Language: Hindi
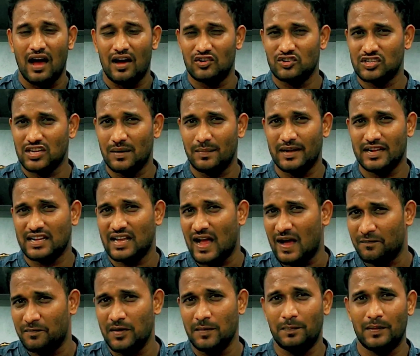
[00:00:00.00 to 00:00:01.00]
और उसके बाद
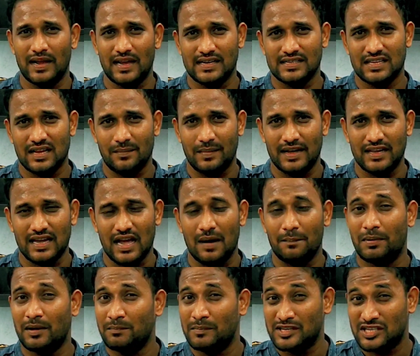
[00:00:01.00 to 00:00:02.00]
काफी प्लेयर्स है भाई
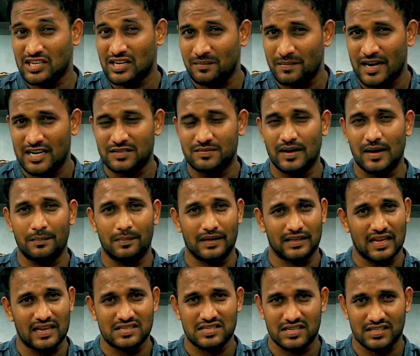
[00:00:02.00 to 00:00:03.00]
यहाँ पर मिचुल मार्क भी आप
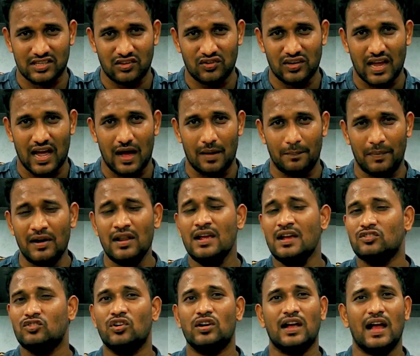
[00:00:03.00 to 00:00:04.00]
बता सकते हो यहाँ पर
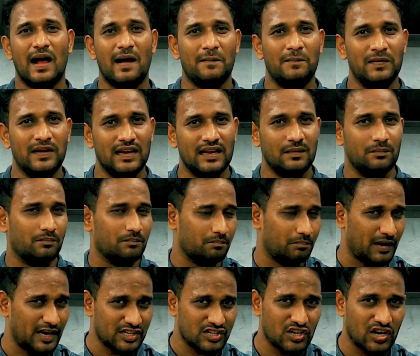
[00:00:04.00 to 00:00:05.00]
तो काफी
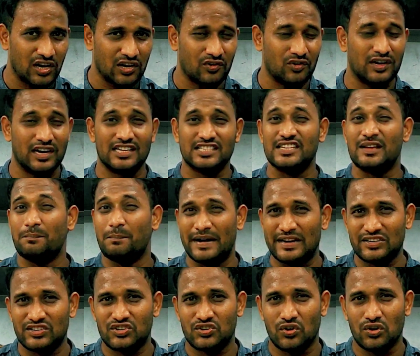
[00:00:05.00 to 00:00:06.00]
बेस्ट ऑलराउंडर है
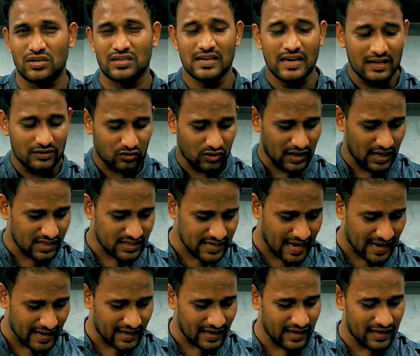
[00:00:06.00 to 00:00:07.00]
बेन स्टोक तो ये
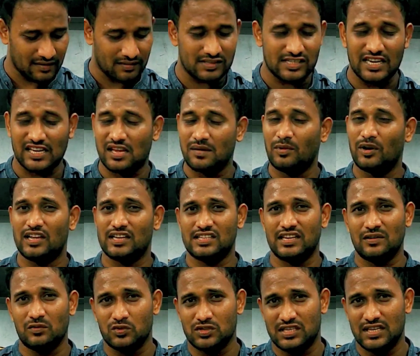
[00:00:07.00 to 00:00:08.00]
सारे सकीबुल
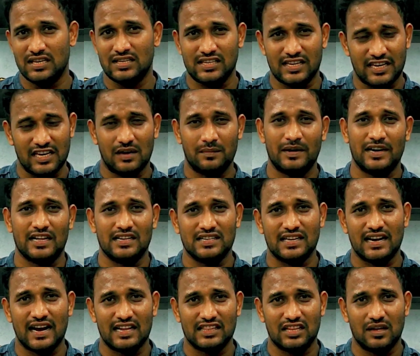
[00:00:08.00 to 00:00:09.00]
हसन उसी जरिए में
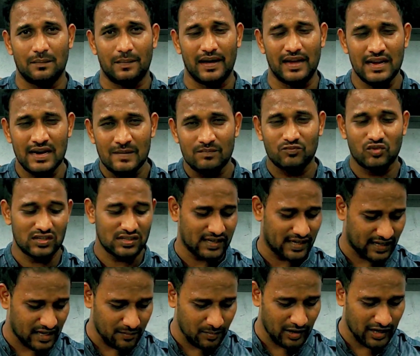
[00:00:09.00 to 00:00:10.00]
नजर आते हैं भाई तो
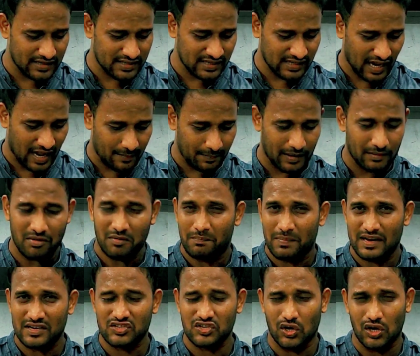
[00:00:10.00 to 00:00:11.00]
नकीब अल हसन यहाँ पर भी
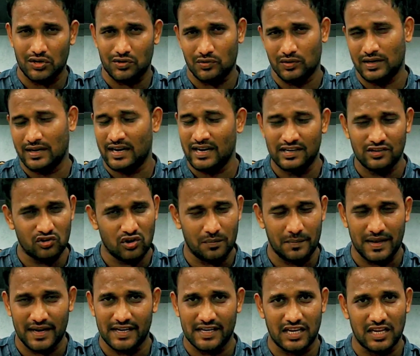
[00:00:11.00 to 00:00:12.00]
बेस्ट ऑलराउंडर है इनको
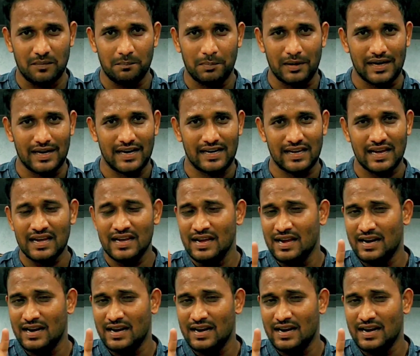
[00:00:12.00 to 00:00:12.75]
मैंने टीम पे ले लिया